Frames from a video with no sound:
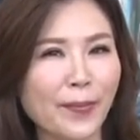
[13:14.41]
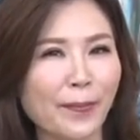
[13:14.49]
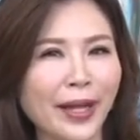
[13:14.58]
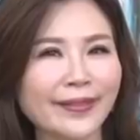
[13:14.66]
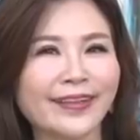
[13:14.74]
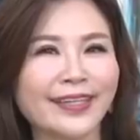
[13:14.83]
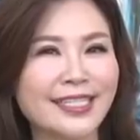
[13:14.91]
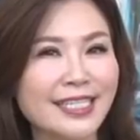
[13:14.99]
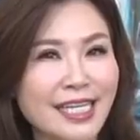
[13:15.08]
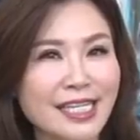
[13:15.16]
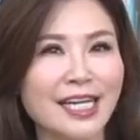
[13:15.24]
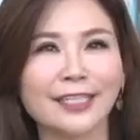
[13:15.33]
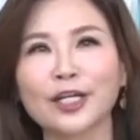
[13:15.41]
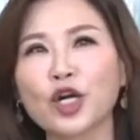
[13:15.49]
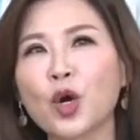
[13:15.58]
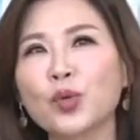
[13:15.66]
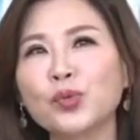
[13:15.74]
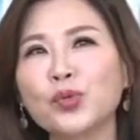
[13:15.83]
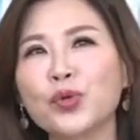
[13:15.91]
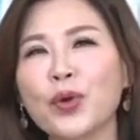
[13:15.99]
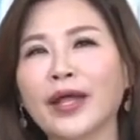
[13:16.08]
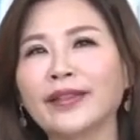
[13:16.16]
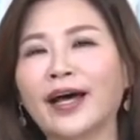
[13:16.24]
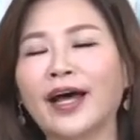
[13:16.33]
一般的基层的公务
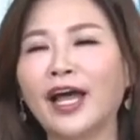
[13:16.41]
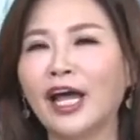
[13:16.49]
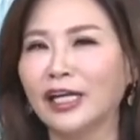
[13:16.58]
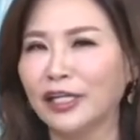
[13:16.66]
员呢，